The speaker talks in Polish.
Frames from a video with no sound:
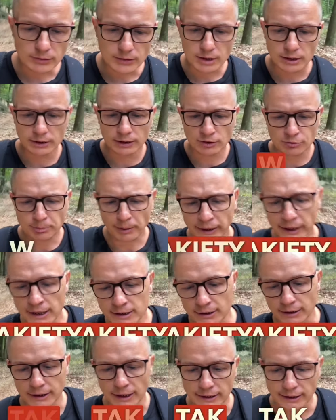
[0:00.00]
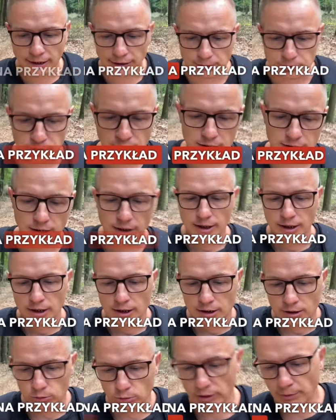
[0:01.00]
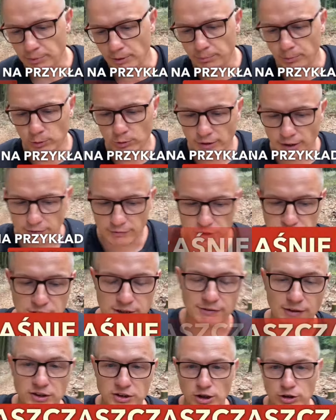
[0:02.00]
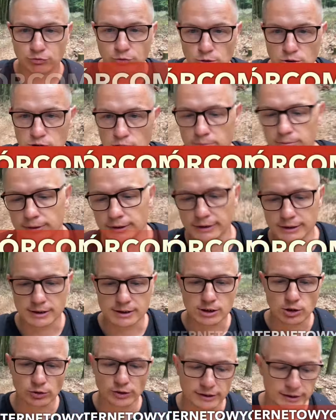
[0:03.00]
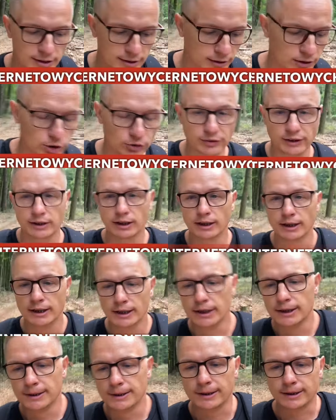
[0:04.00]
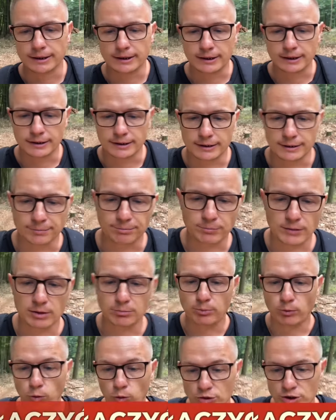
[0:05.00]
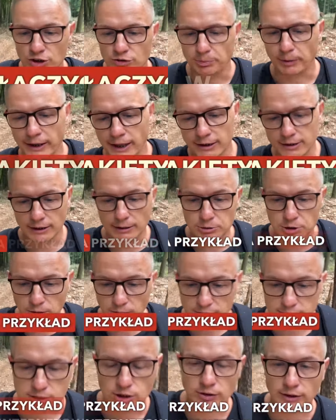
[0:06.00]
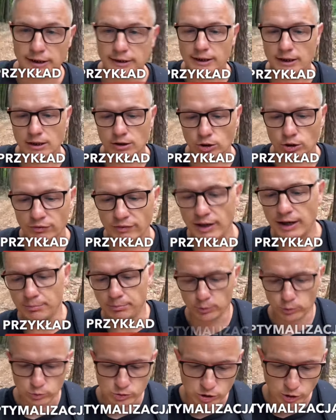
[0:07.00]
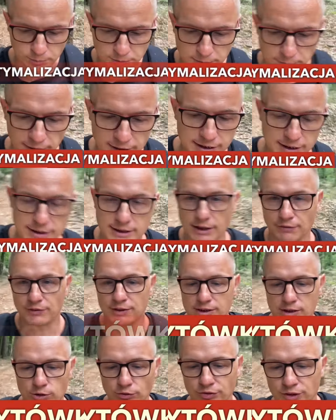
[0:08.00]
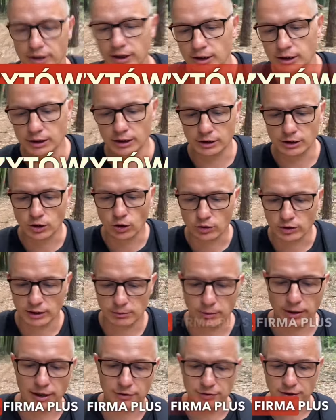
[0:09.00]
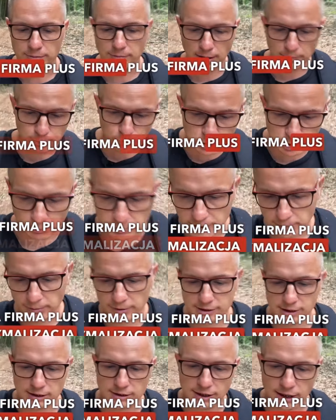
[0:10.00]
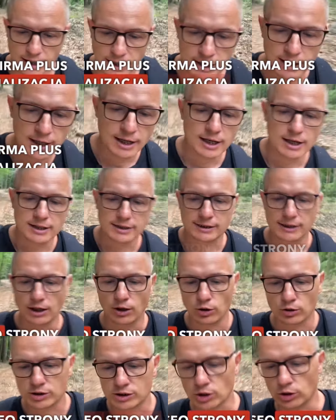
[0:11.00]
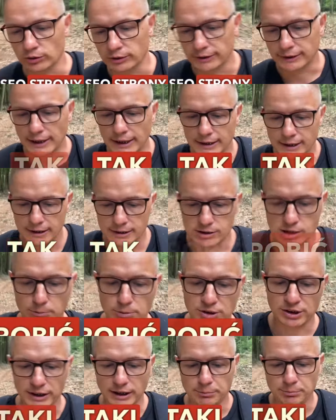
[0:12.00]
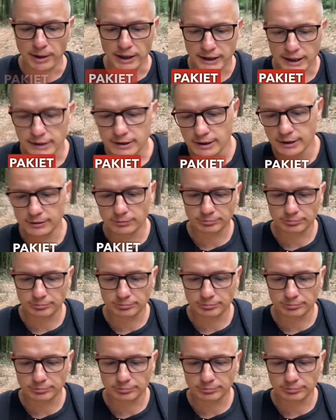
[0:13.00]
E, w pakiety, tak? Ja na przykład tutaj proponuję właśnie zwłaszcza twórcom e, stron internetowych e, łączyć w pakiety, na przykład strona internetowa plus optymalizacja wizytówki Google Moja Firma plus optymalizacja SEO strony, tak? Zrobić taki pakiet